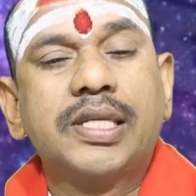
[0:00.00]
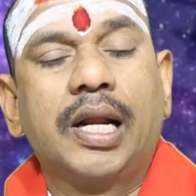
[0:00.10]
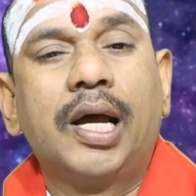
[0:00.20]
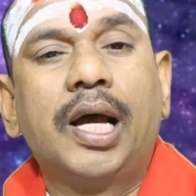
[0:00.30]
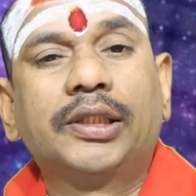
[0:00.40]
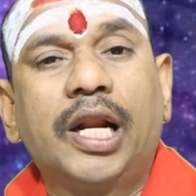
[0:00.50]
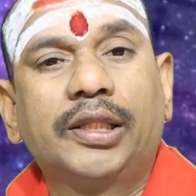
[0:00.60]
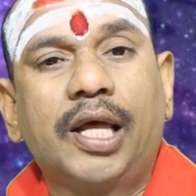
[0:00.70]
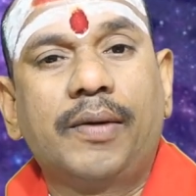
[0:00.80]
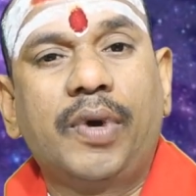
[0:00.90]
సనాతన
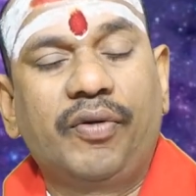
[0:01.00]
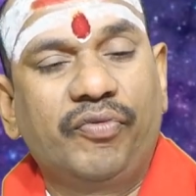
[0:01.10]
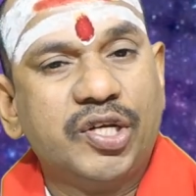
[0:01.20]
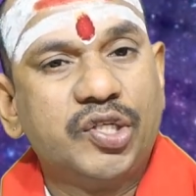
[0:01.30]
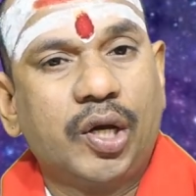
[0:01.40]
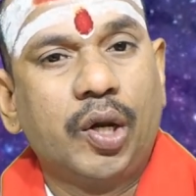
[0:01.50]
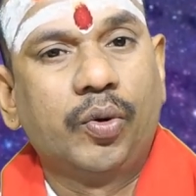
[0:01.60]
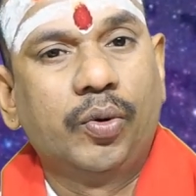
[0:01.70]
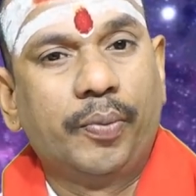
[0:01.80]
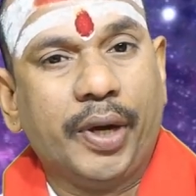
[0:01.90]
ధర్మ
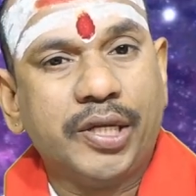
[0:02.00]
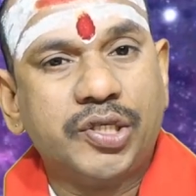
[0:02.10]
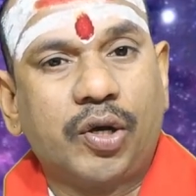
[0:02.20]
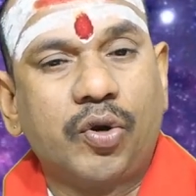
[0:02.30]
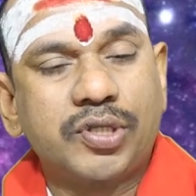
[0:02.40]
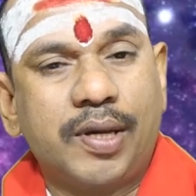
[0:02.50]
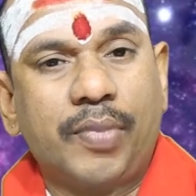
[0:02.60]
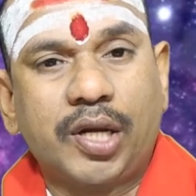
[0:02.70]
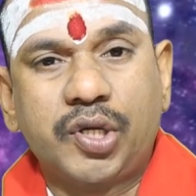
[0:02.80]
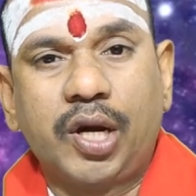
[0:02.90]
వీక్షకులకు ప్రేక్షకులు
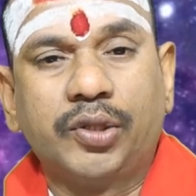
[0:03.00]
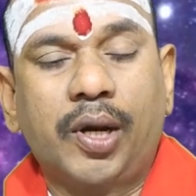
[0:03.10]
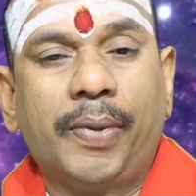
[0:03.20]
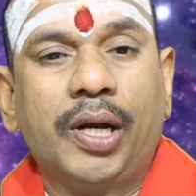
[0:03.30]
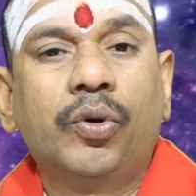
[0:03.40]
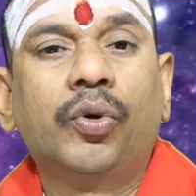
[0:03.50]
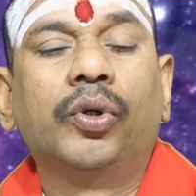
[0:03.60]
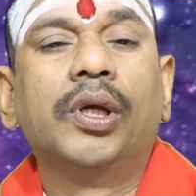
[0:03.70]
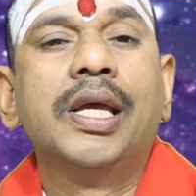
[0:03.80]
సంరక్షకులు అందరిపైనను